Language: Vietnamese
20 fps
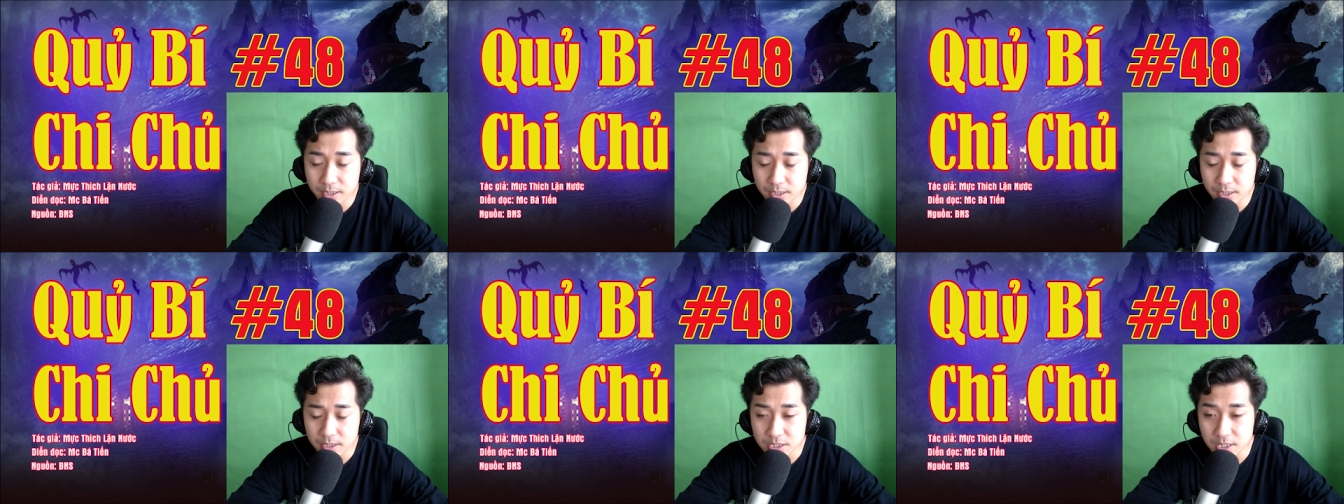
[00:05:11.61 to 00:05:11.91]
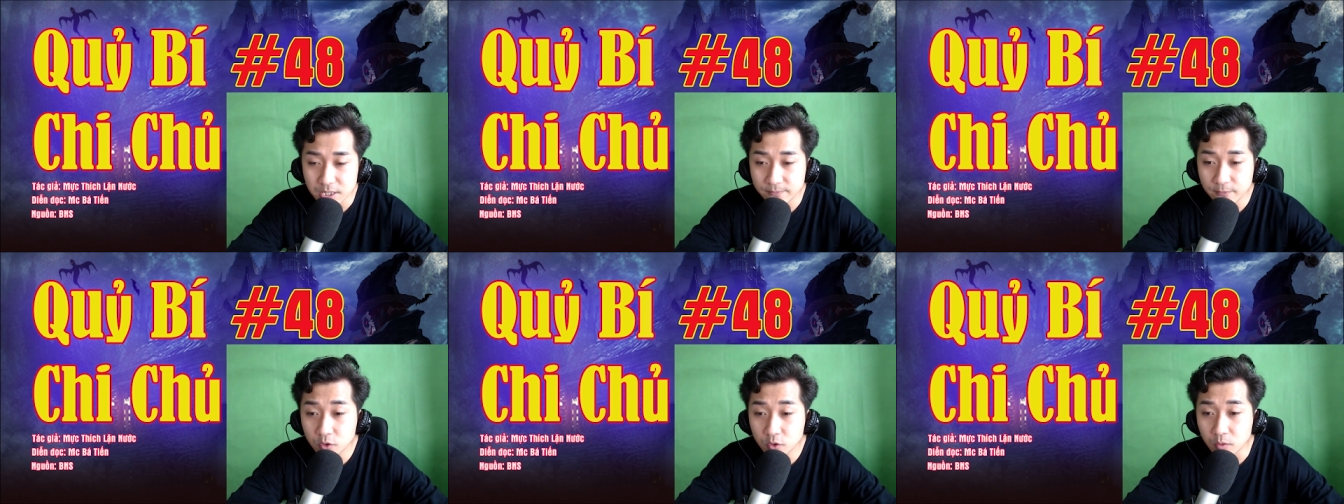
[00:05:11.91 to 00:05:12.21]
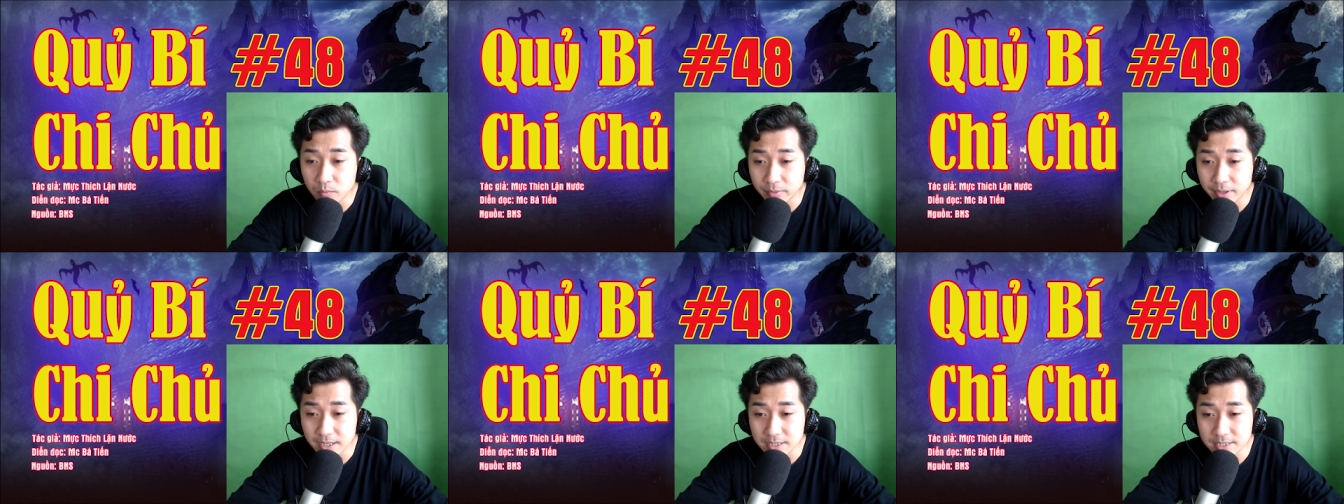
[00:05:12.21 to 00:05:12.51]
đưa những
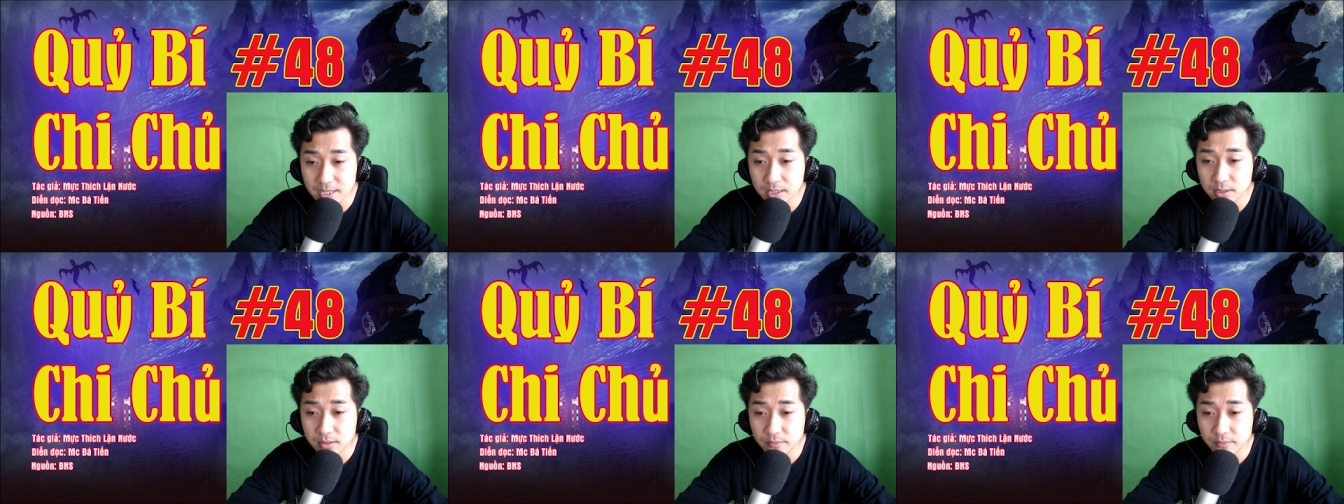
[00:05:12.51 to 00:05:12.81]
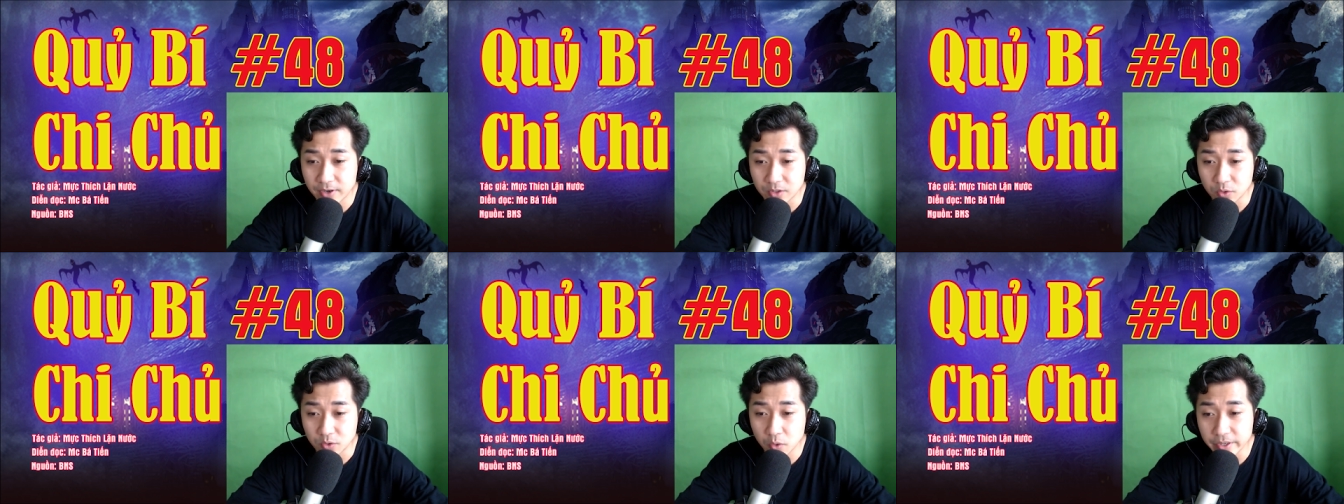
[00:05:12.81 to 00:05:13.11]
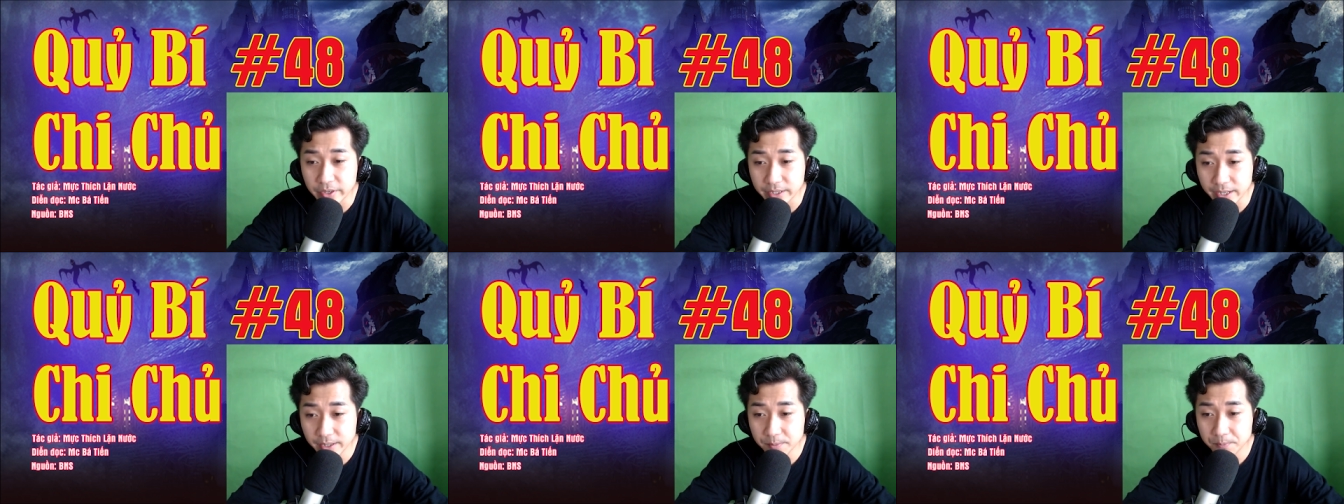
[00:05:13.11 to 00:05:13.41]
trải nghiệm của cậu
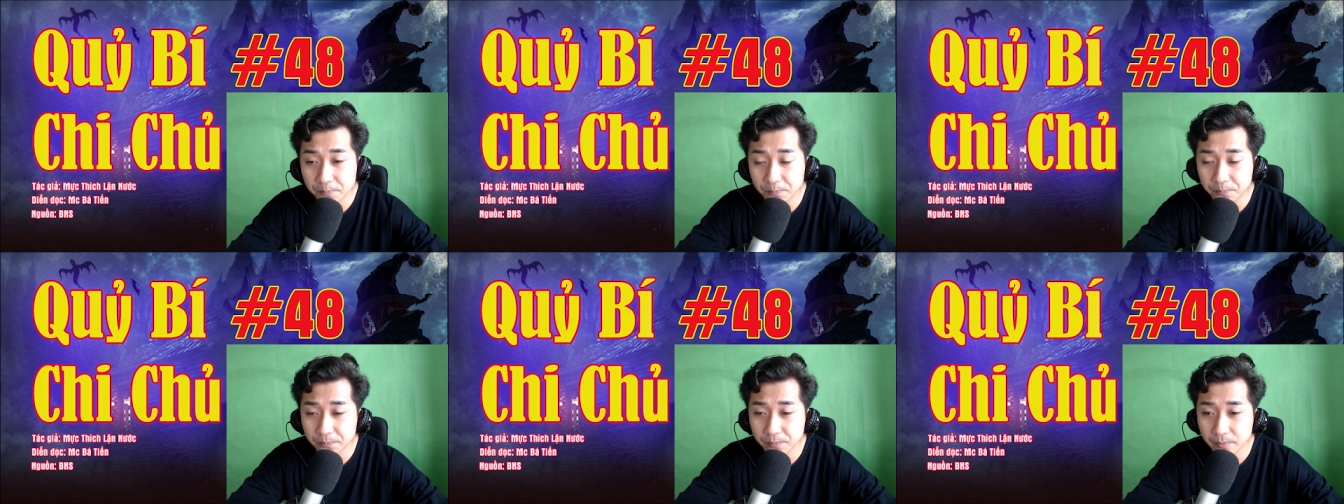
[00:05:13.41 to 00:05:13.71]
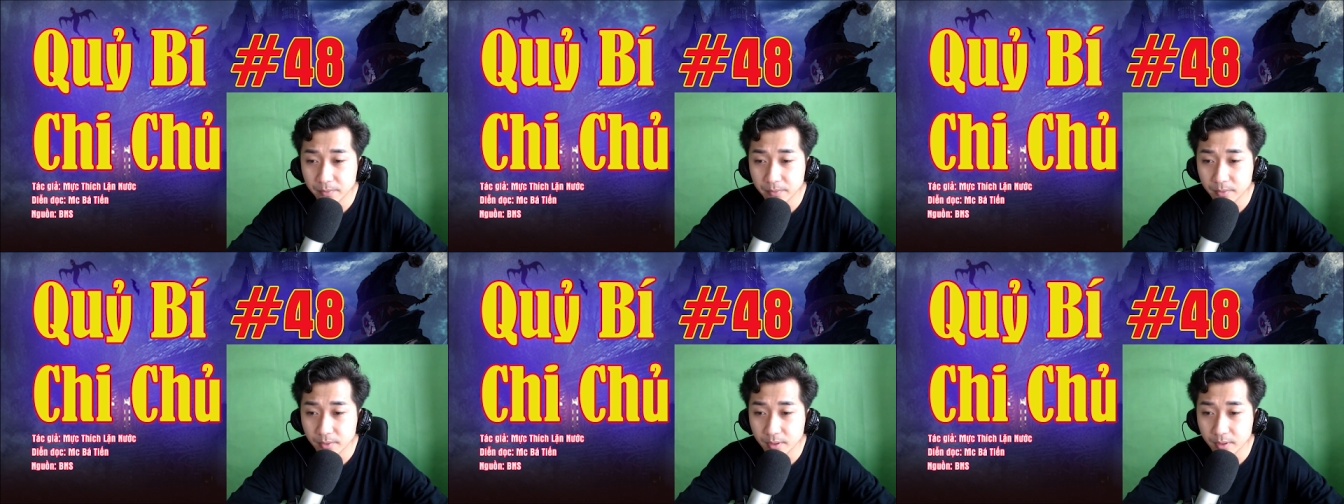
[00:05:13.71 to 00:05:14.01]
vào cốt truyện nhé.